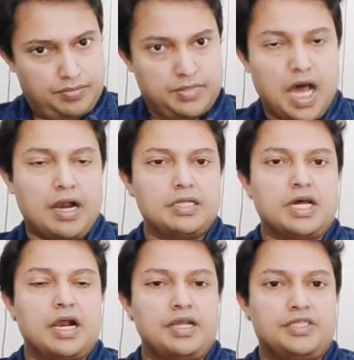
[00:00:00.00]
দ্বারা
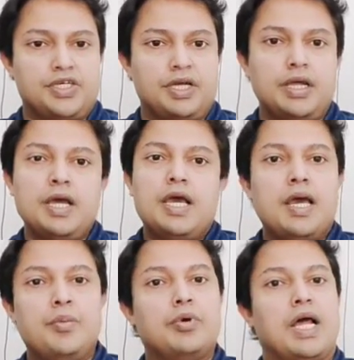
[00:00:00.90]
যারা নিচ্ছেন
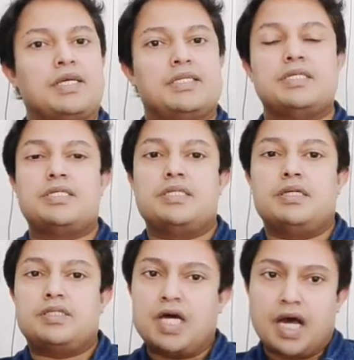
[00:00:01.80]
এবং লাইসেন্স
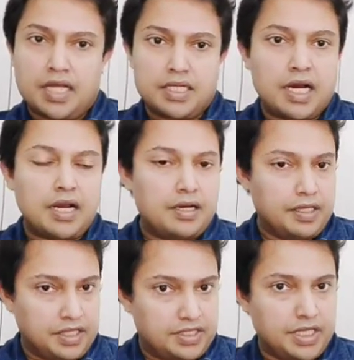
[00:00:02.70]
ছাড়া যারা
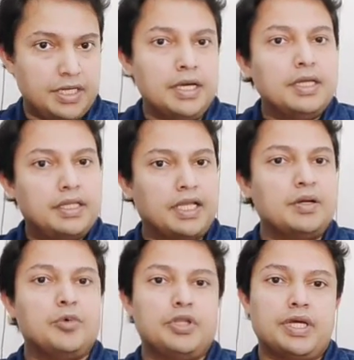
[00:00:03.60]
নিচ্ছেন
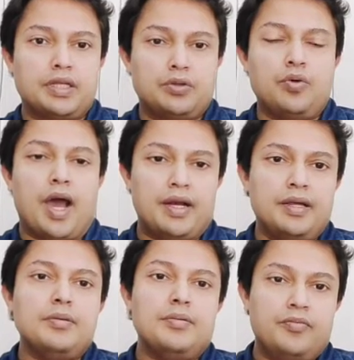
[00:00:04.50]
তাদের মধ্যে কিন্তু
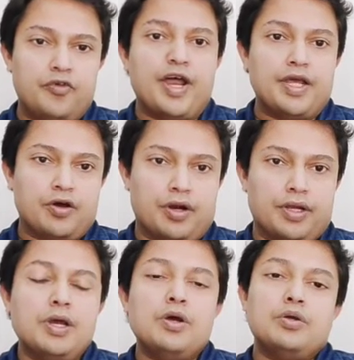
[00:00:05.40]
আইনে ভ্যারি করে
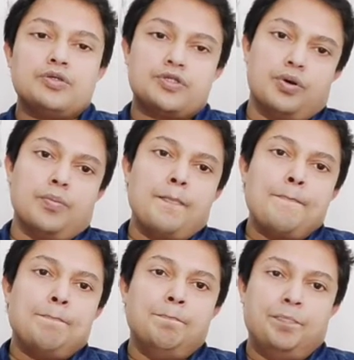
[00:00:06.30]
সো
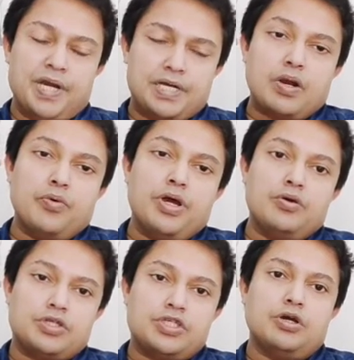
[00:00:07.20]
বেটার ওয়ে
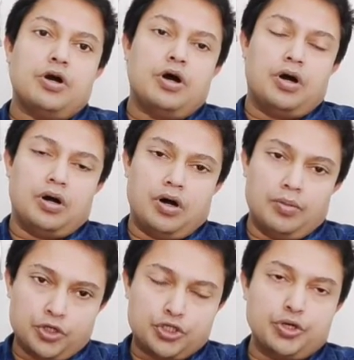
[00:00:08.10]
হচ্ছে
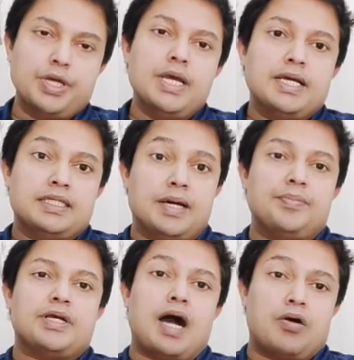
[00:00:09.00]
অবশ্যই যে
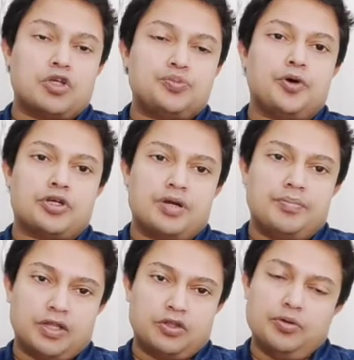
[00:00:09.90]
আপনি কাগজপত্রের
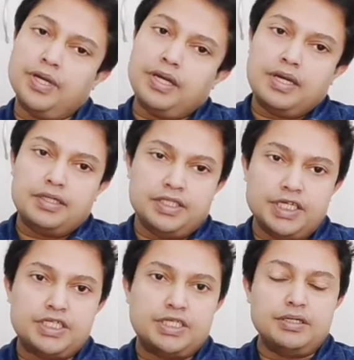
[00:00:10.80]
মাধ্যমে
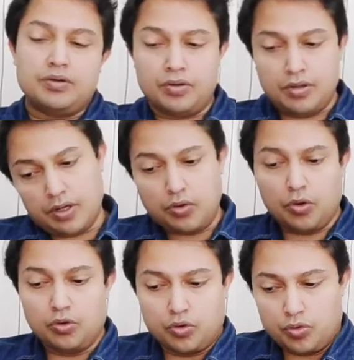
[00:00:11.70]
জিনিসটি
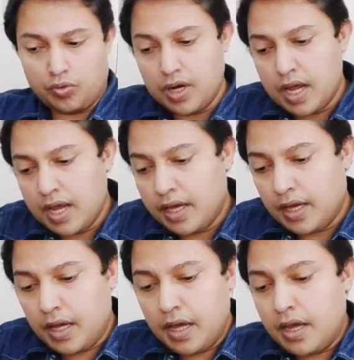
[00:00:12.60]
গ্রহণ করুন
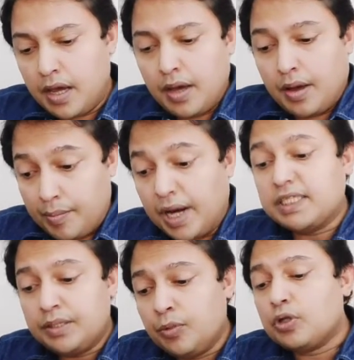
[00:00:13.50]

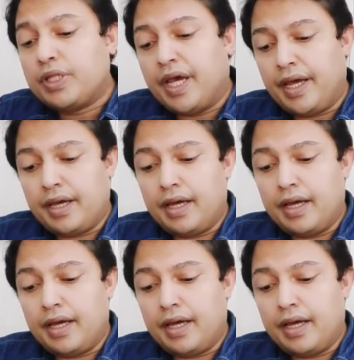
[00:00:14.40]
মাঝে মধ্যে